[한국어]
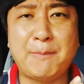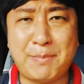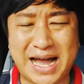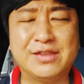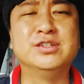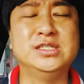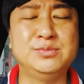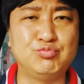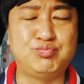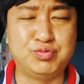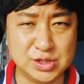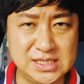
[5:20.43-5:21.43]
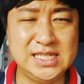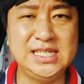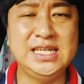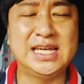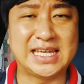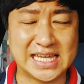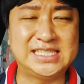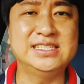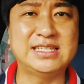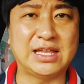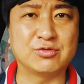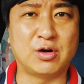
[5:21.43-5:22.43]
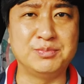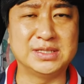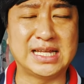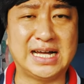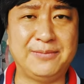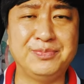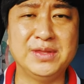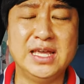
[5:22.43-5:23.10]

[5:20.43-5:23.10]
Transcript: 받은 분이 계신다는 겁니다.